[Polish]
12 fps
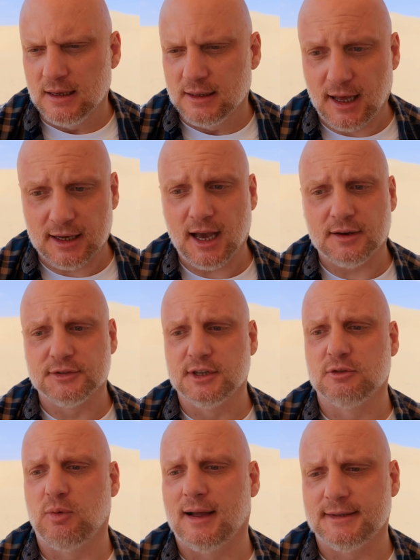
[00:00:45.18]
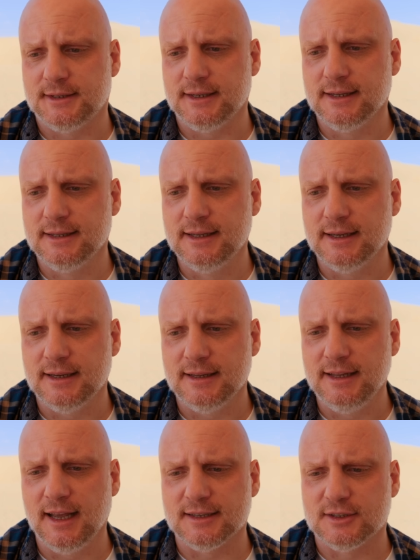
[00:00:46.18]
Tak jak w sytuacji, gdy
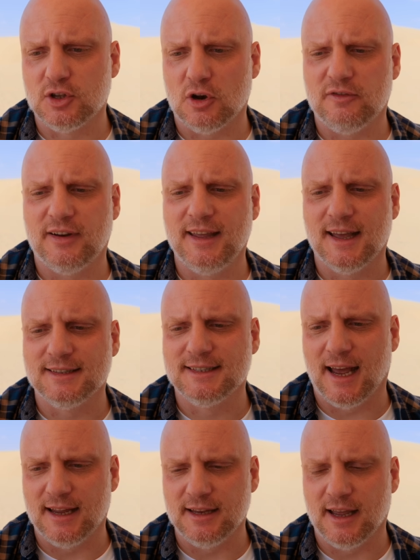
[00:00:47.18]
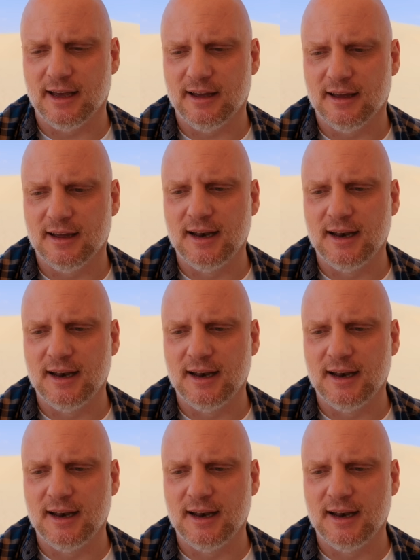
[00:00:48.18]
niezdrowe jedzenie,